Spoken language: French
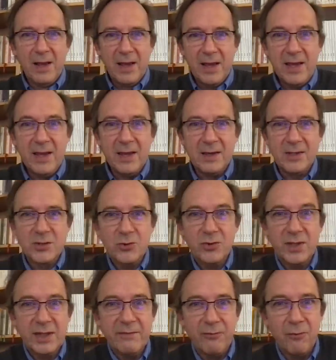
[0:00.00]
Et ceux
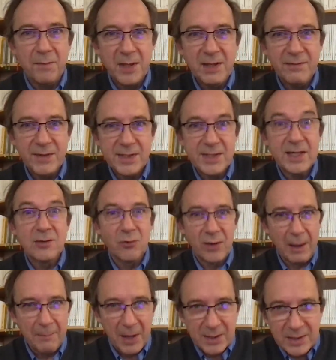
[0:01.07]
qui vont bénéficier
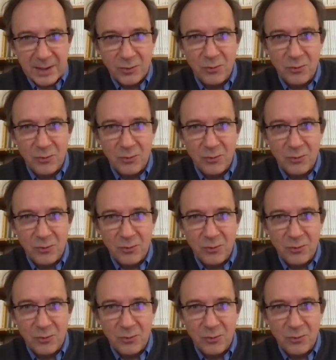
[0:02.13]
donc à partir